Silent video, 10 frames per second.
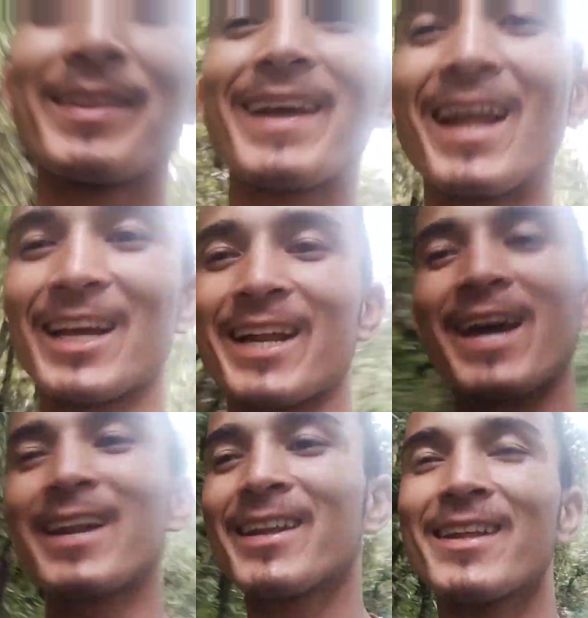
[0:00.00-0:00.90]
बंद निकाल कर
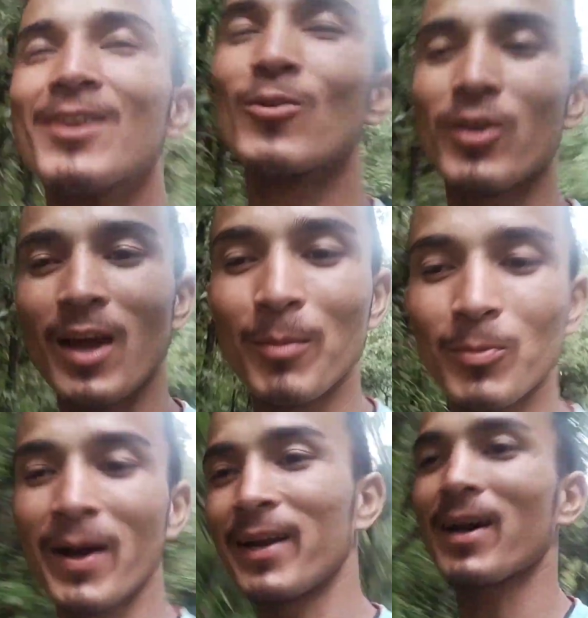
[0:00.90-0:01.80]
यार क्योंकि
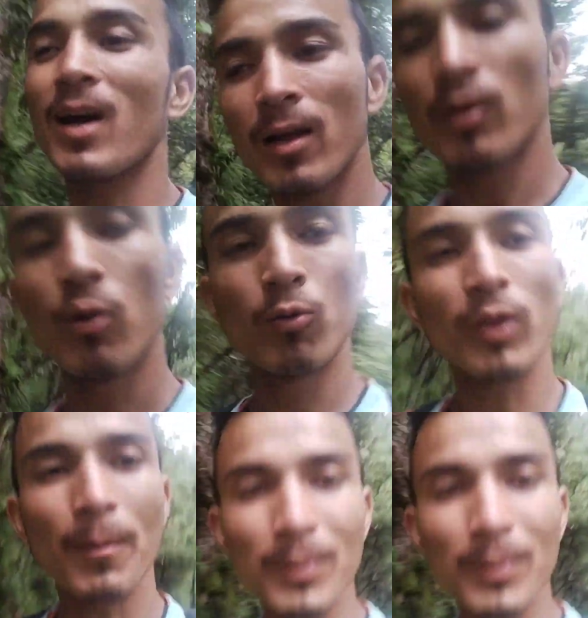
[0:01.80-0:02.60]
अमित भाई ना खुद